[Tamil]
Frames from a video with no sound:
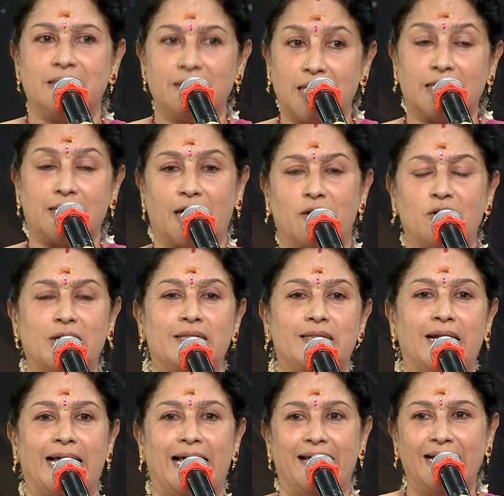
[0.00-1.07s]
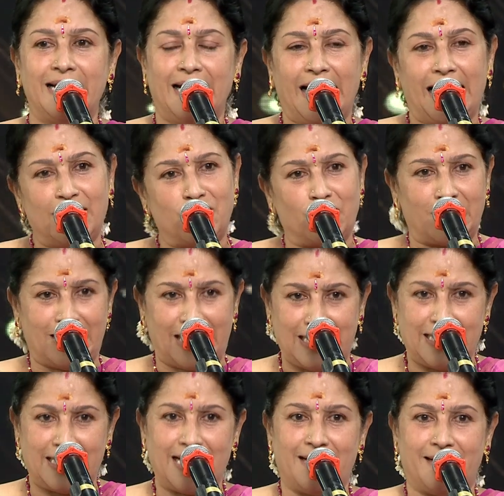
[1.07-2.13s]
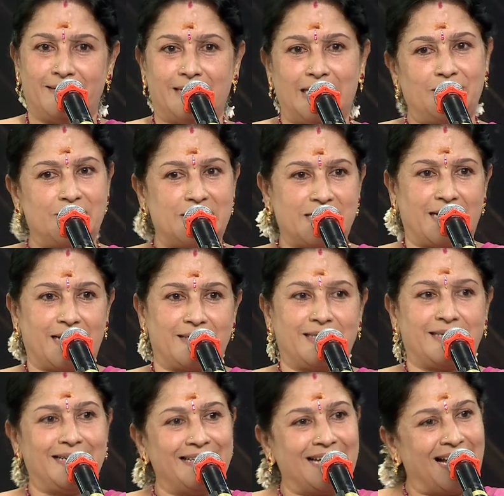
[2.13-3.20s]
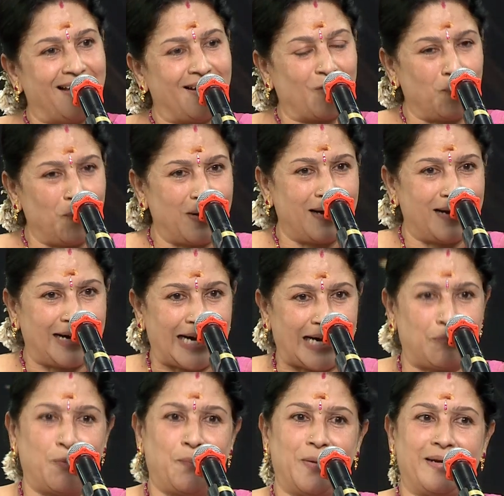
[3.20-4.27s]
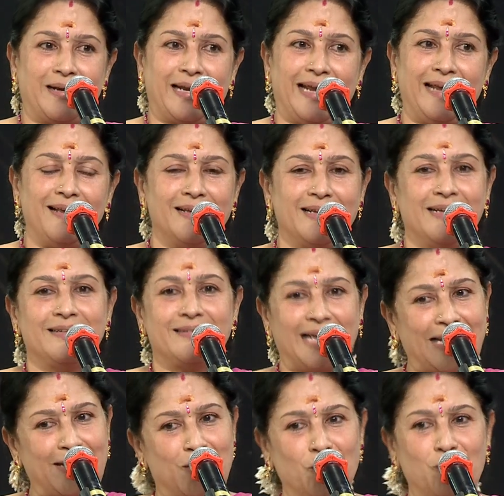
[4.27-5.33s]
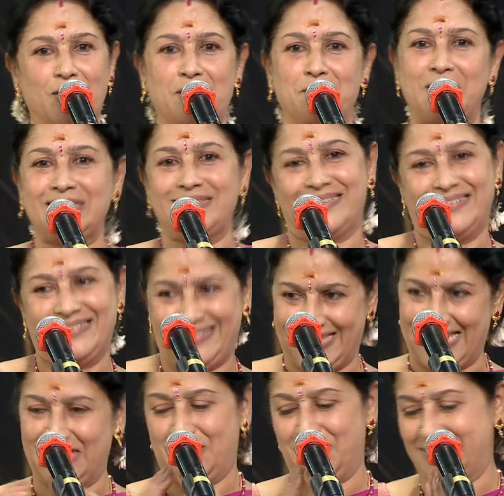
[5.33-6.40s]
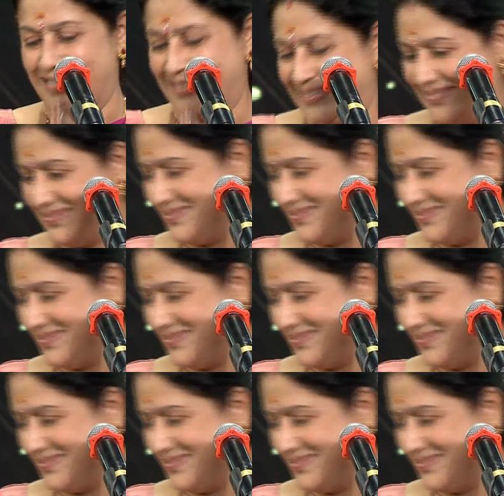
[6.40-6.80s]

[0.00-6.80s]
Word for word: இந்த தருணத்தில் என்னோடய நன்றியை தெரிவிச்சுக்கிறதுக்கு நான் ரொம்ப கடமைப்பட்டிருக்கேன் தேங்க்யூ வெரி மச் தேங்க்யூ சார்